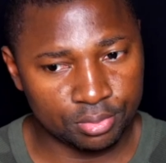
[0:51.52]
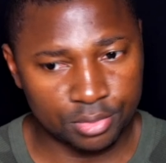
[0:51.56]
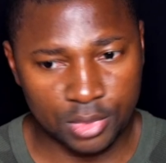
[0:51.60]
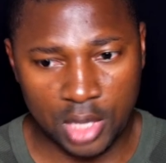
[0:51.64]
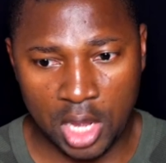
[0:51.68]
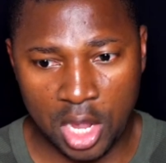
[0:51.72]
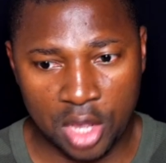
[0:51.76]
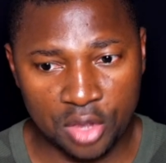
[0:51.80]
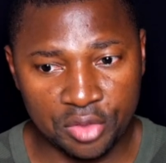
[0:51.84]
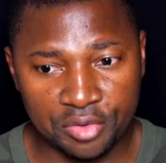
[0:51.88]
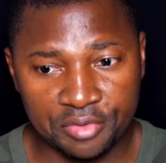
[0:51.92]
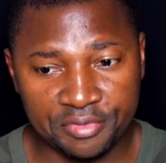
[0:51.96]

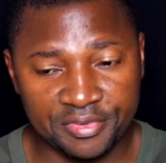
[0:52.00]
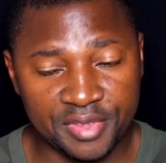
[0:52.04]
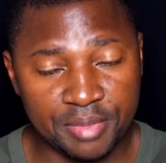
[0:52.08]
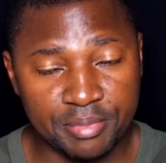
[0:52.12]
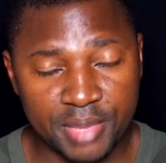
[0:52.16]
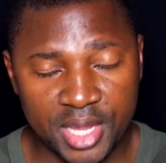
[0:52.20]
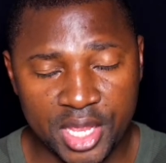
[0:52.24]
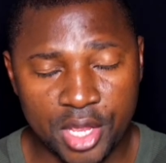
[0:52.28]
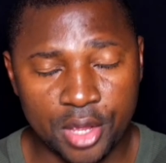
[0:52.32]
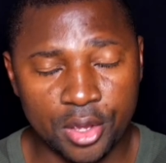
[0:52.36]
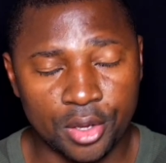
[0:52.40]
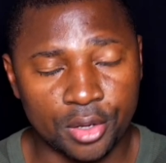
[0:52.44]
à une vie
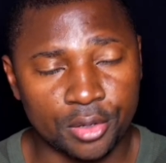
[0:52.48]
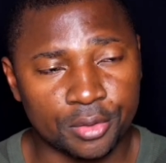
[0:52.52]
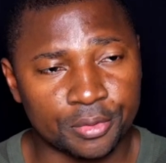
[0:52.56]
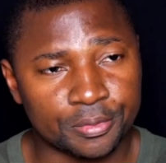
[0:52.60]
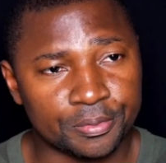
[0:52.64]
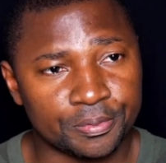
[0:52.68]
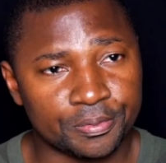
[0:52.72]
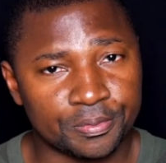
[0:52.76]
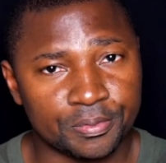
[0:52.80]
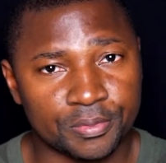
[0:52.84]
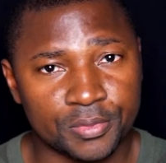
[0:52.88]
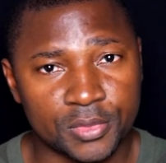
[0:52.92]
meilleure
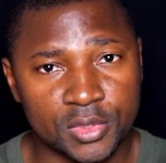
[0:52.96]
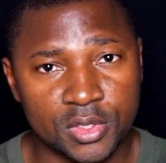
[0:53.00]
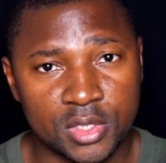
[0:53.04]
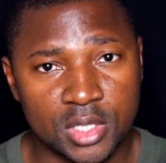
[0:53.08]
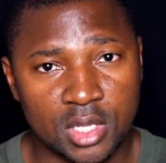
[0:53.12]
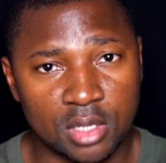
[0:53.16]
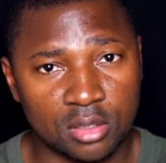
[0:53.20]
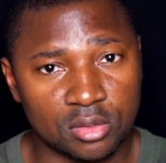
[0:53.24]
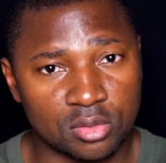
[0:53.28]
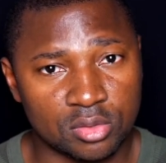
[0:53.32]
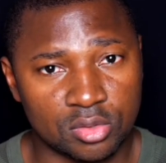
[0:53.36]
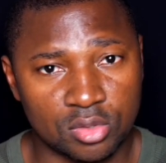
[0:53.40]

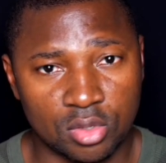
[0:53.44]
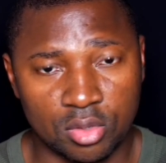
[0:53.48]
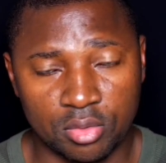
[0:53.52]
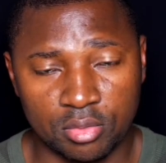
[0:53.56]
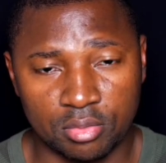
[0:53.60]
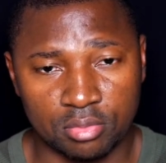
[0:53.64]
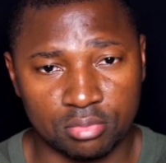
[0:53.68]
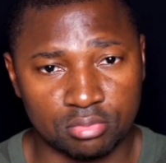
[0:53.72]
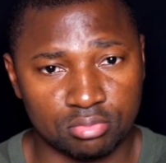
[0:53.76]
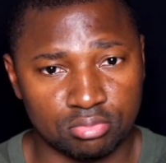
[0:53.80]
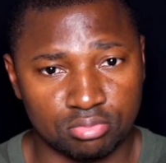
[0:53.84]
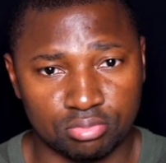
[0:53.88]
dans
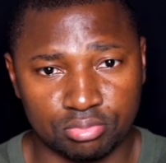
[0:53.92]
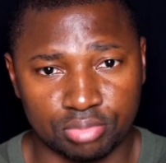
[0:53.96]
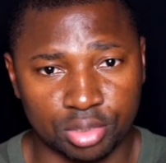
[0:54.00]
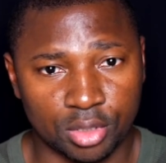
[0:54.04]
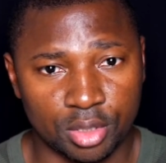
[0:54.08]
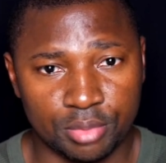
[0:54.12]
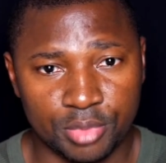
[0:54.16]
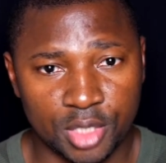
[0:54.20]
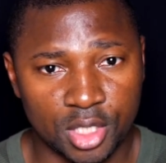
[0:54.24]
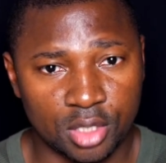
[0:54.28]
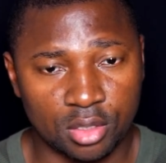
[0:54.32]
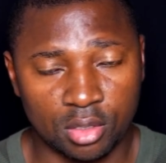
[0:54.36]
un
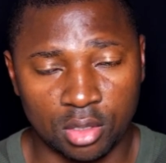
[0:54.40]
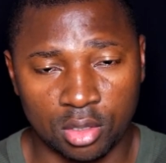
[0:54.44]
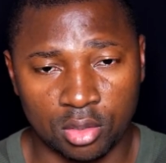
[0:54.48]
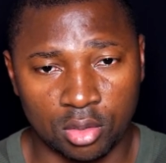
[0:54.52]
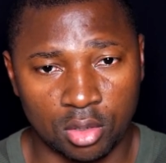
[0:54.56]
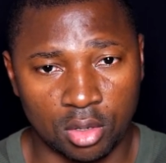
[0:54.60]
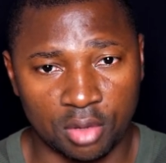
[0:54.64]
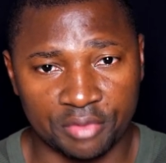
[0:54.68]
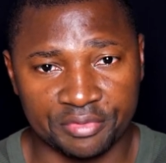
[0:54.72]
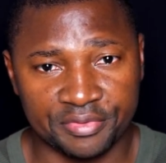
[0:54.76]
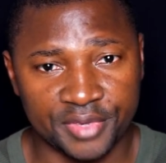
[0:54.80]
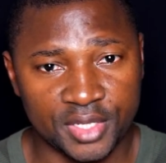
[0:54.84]
premier
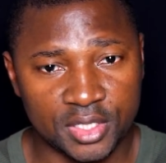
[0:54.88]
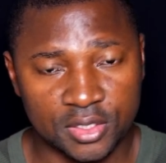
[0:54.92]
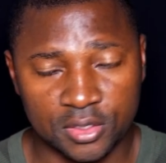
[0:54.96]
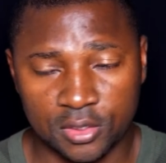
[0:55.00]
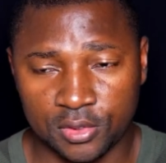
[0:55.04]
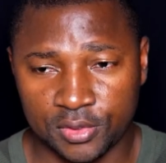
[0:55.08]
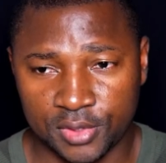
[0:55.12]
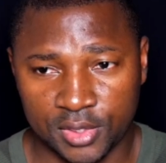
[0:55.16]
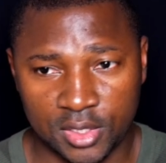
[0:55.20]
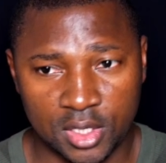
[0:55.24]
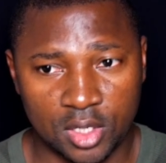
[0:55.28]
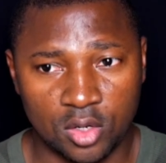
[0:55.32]
temps. En fait,
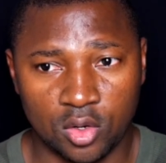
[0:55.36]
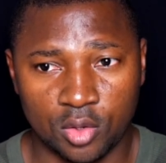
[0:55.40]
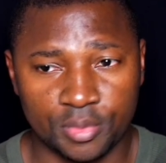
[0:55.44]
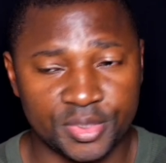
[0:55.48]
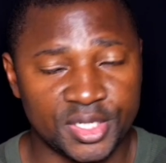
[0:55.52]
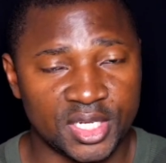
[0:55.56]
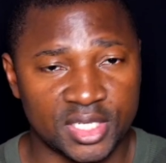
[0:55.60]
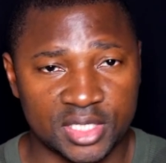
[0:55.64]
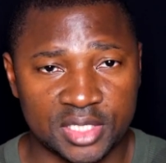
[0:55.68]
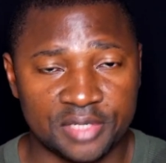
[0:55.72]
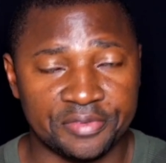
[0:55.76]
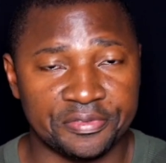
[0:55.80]
c'était
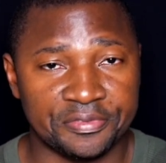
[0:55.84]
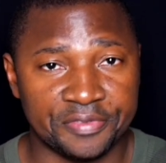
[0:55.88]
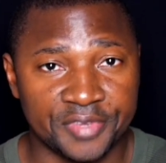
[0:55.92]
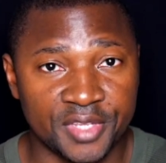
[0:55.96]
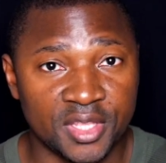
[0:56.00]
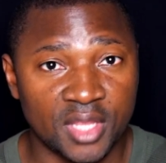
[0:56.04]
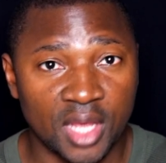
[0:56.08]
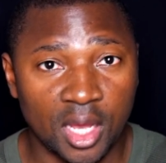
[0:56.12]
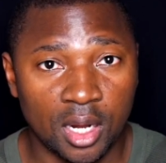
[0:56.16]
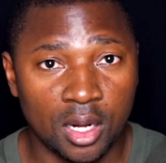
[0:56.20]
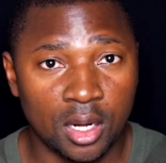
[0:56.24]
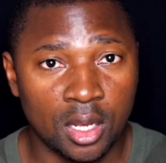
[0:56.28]
l'objectif
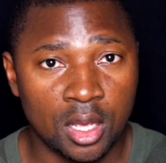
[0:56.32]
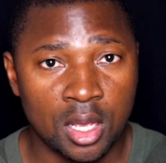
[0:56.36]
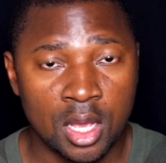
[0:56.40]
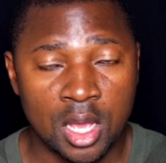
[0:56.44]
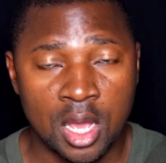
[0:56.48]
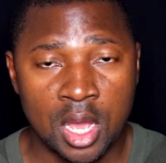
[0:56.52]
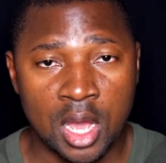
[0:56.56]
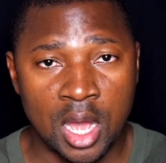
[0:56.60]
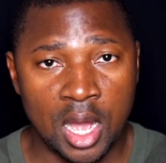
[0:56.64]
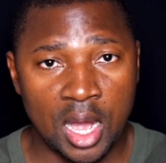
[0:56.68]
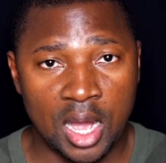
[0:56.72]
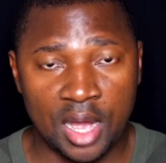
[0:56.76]
final,
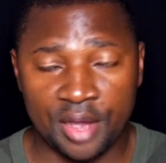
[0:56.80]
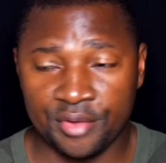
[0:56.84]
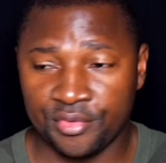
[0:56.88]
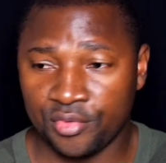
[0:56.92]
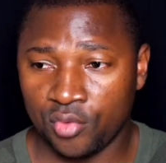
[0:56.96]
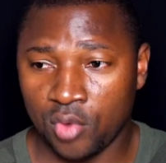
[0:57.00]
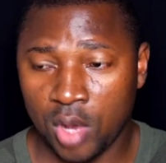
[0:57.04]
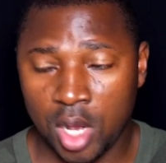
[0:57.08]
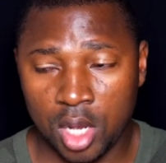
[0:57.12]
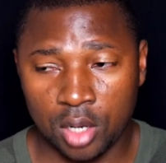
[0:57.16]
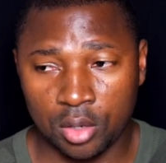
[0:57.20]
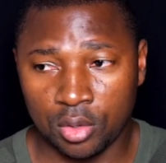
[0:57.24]

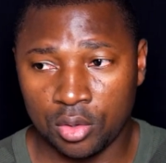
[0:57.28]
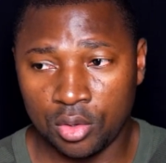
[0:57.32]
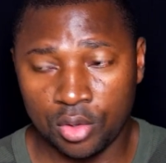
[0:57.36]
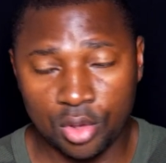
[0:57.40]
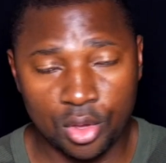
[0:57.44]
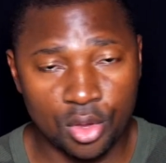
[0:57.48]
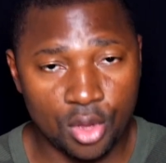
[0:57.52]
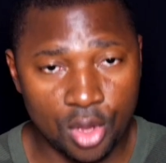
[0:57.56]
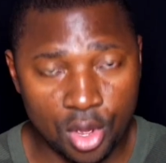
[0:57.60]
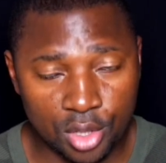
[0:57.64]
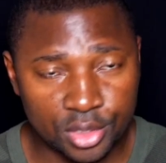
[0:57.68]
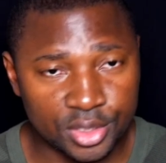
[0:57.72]
avoir
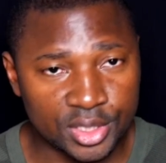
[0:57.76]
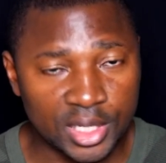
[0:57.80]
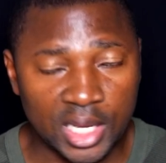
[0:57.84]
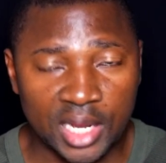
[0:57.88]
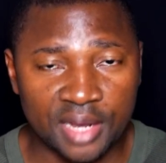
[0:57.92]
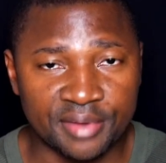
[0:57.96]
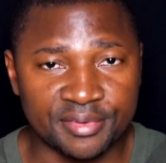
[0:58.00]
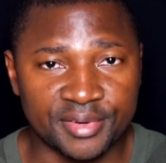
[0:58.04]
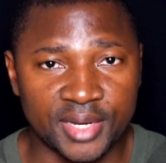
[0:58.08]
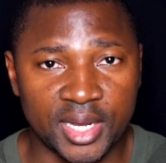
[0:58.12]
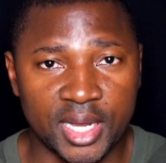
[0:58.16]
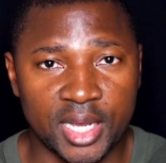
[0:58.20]
euh, un
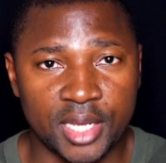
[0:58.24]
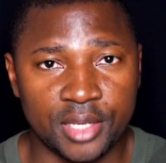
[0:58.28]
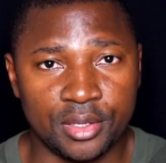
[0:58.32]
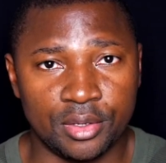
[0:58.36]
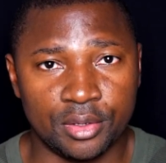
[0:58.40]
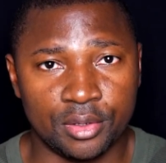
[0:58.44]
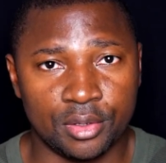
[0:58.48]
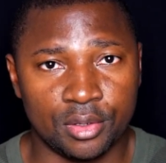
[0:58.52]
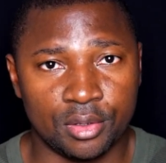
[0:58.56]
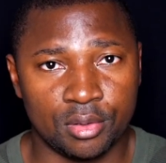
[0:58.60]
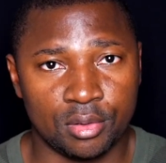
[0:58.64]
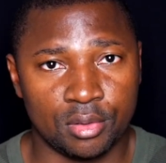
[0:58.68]
travail,
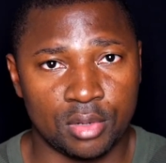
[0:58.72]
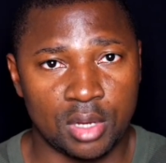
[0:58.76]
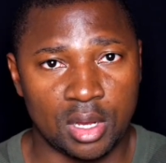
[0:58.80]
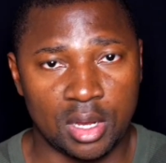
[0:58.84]
euh,